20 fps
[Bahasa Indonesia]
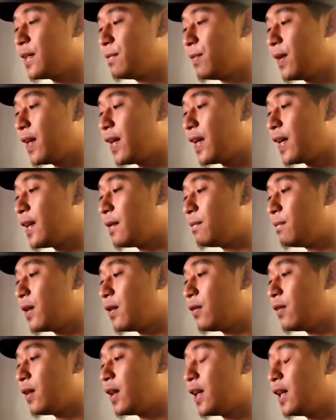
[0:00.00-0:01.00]
saya berharap
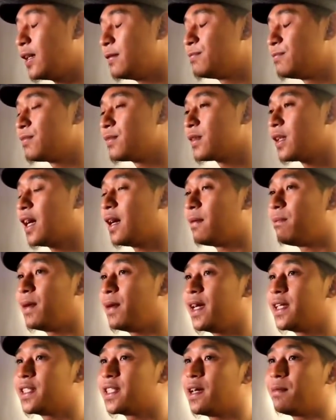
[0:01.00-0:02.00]
bahwa
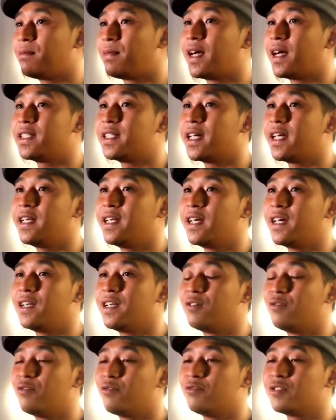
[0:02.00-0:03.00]
apa yang saya pelajari
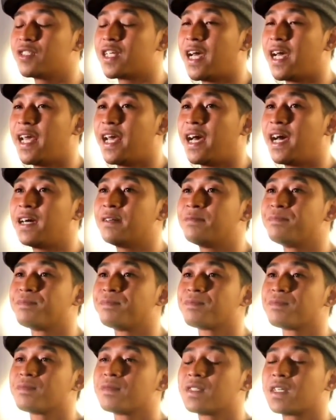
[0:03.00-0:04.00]
dari guru saya
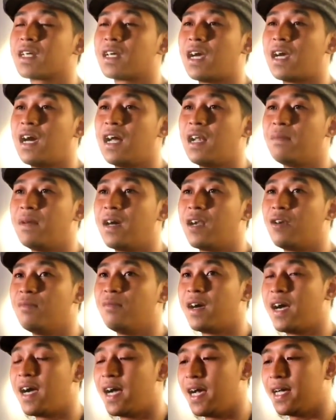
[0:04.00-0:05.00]

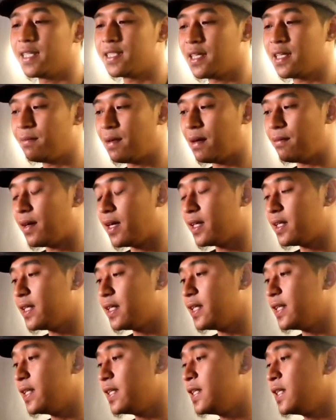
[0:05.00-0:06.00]
almarhum Kang As dan Pak
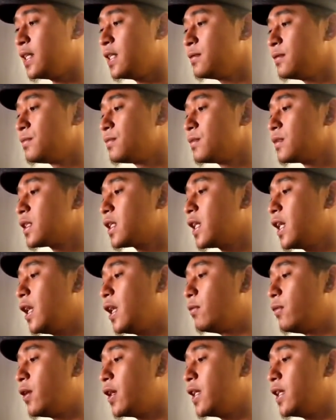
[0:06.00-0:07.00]
Madi ini
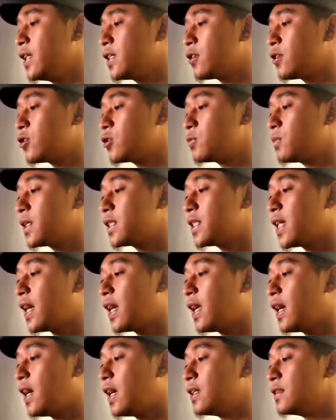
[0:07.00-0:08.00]
keilmuan ini terus
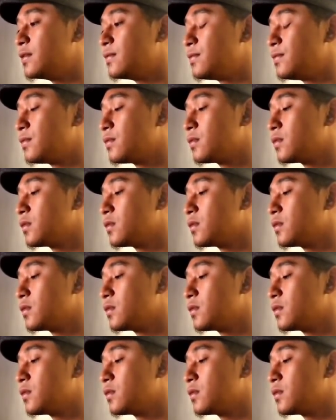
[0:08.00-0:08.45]
berjalan